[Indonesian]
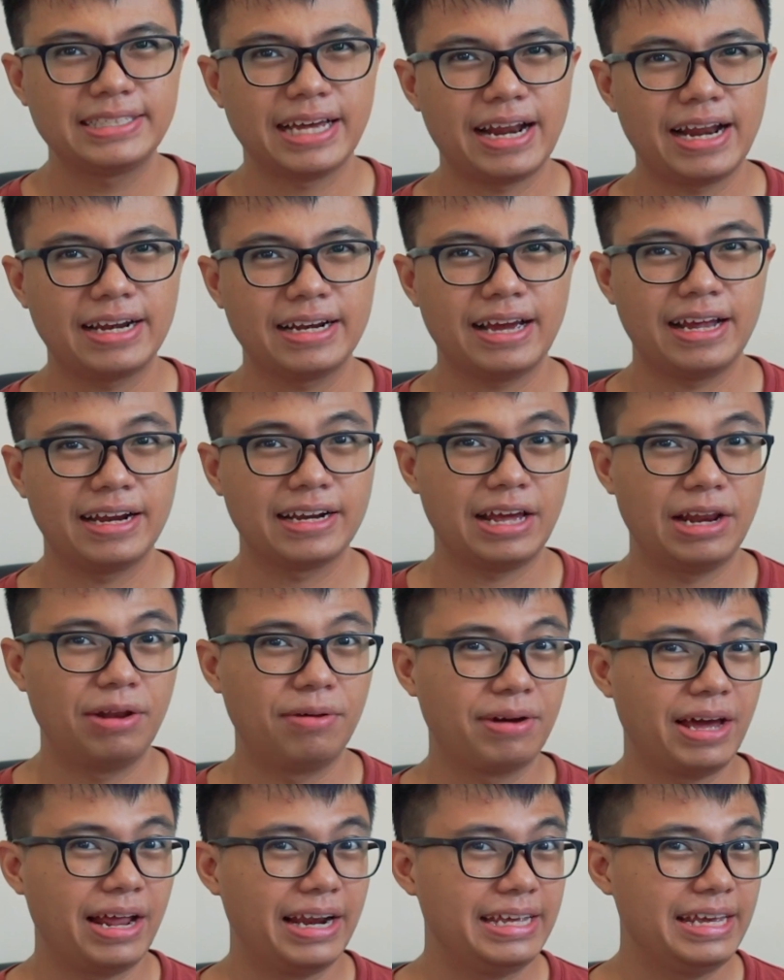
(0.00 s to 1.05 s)
disarankan
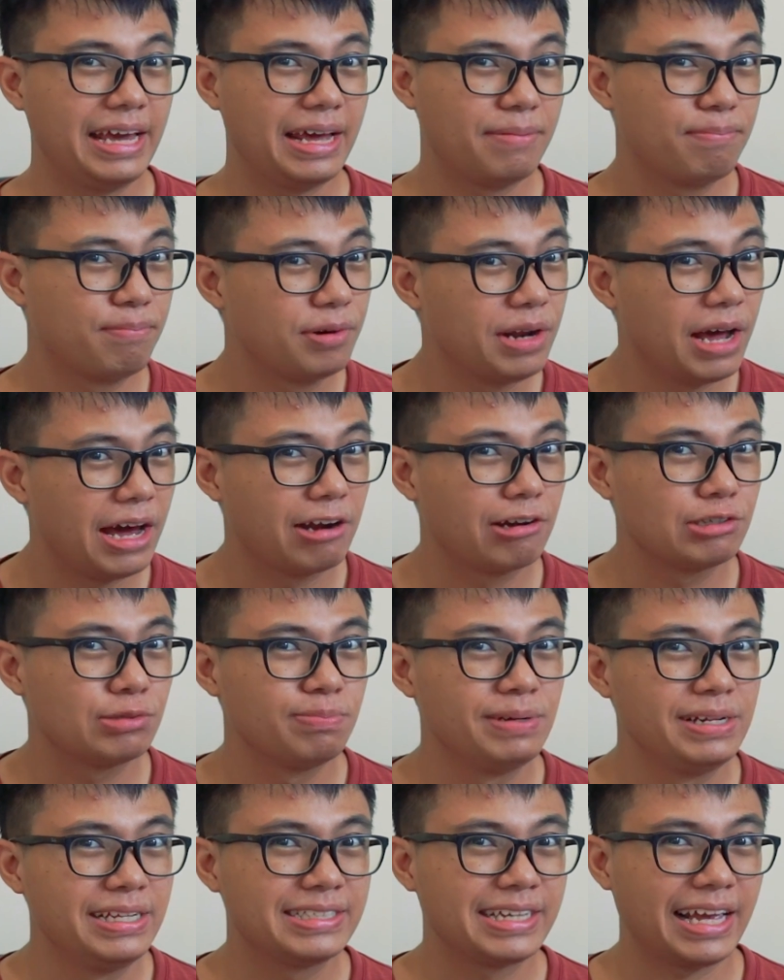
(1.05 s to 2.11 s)
kalau kalian pun harus
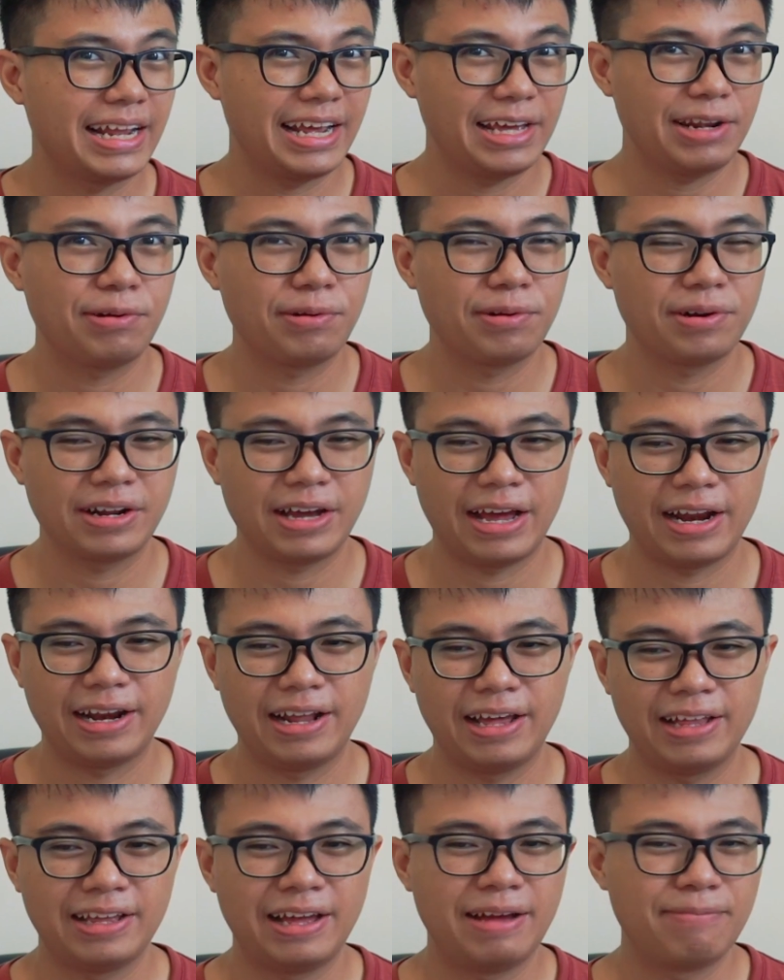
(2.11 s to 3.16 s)
beli Celeron
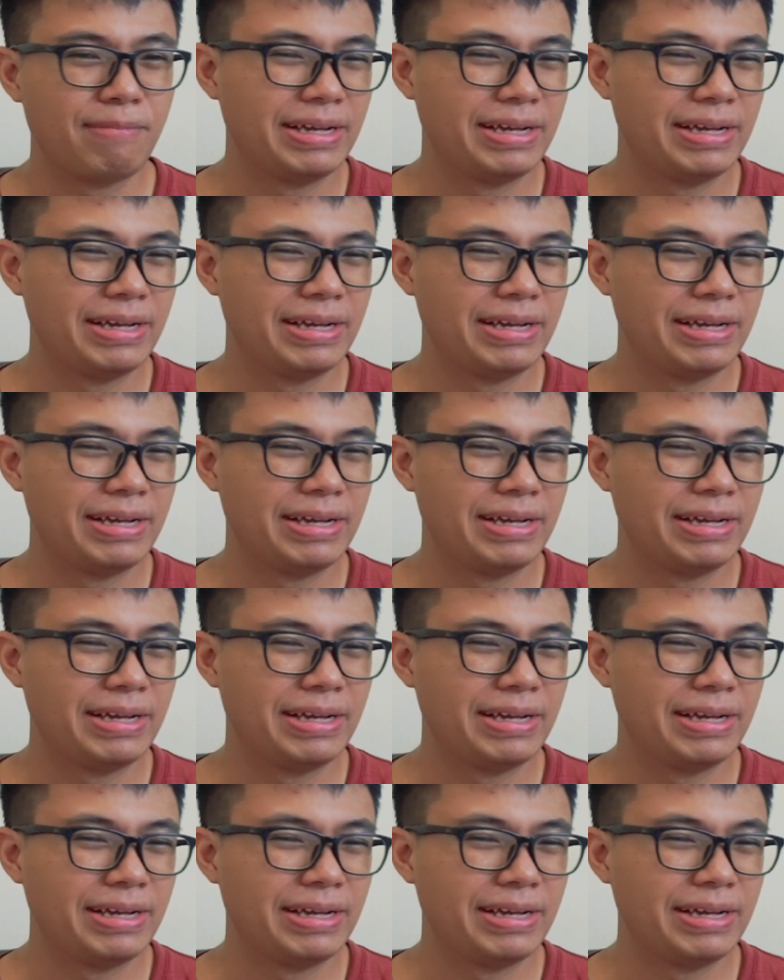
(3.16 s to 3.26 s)
karena